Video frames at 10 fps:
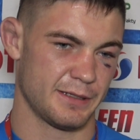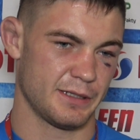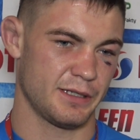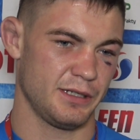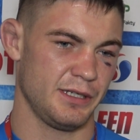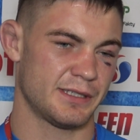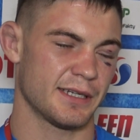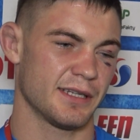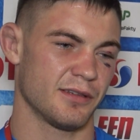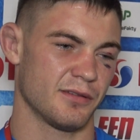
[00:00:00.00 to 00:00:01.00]
No nic,
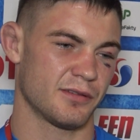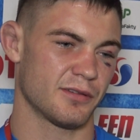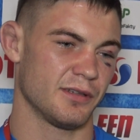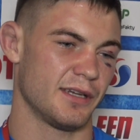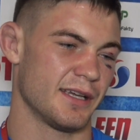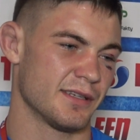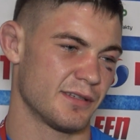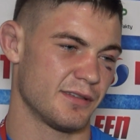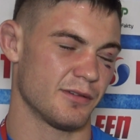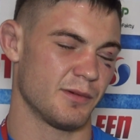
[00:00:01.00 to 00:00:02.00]
ale no, to, nie
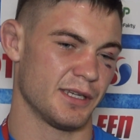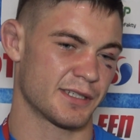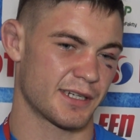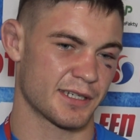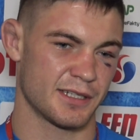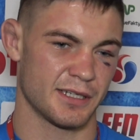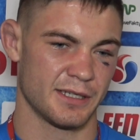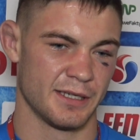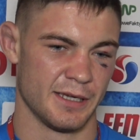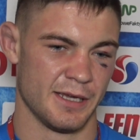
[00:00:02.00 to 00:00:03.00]
jest, to mnie nie skreśla
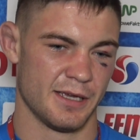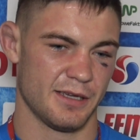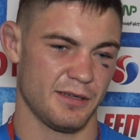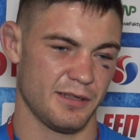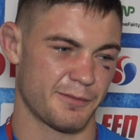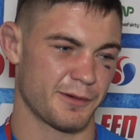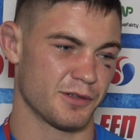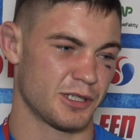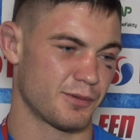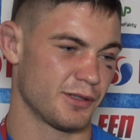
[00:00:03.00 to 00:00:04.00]
i na
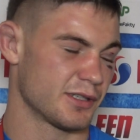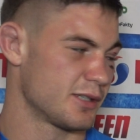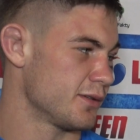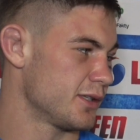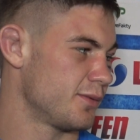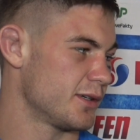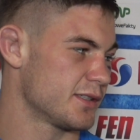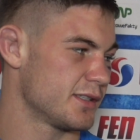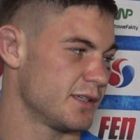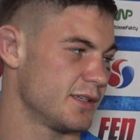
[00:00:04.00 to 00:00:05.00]
pewno się podniosę po tej
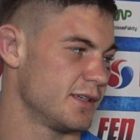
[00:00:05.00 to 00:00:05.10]
porażce.